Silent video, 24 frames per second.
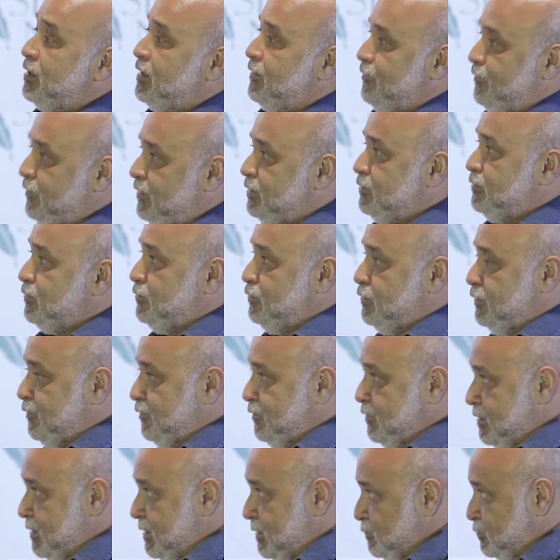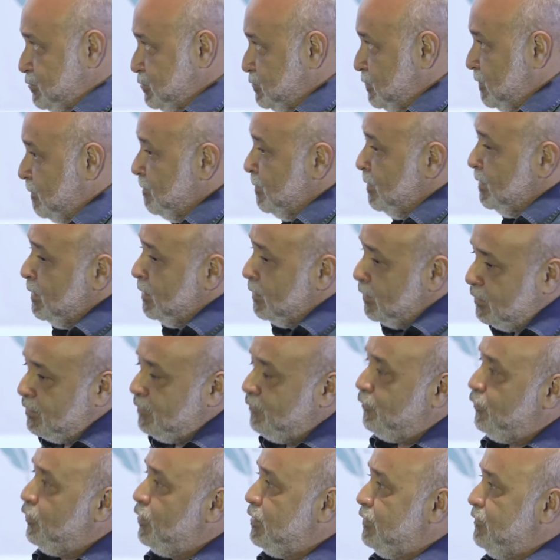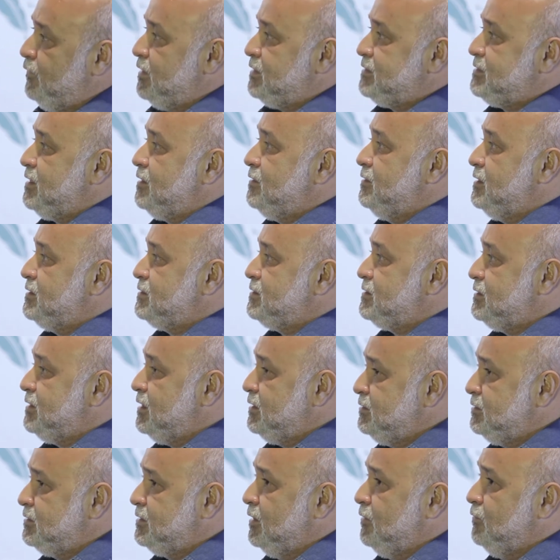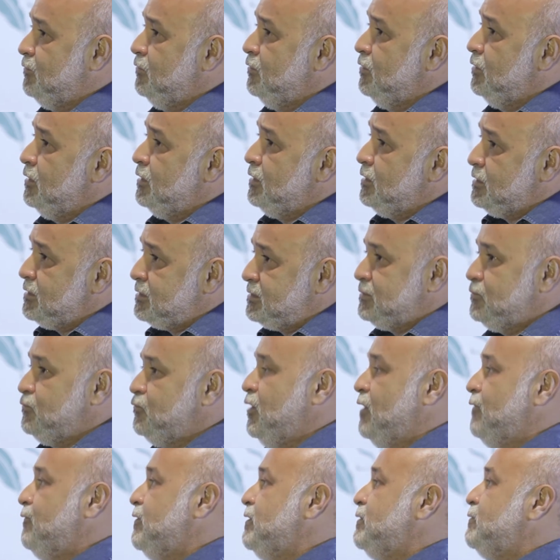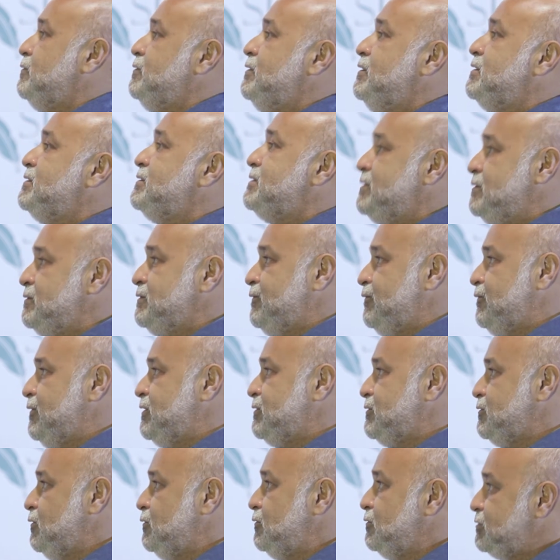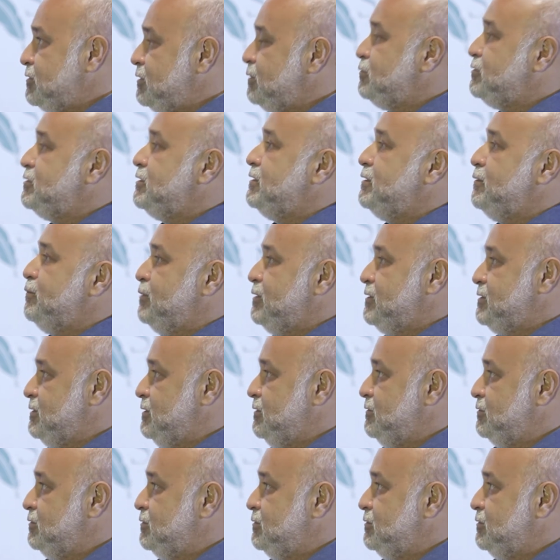evento que nós fizemos, que foi aniversário da cidade. Então, um evento desse não se faz, nós temos que ter parceiros.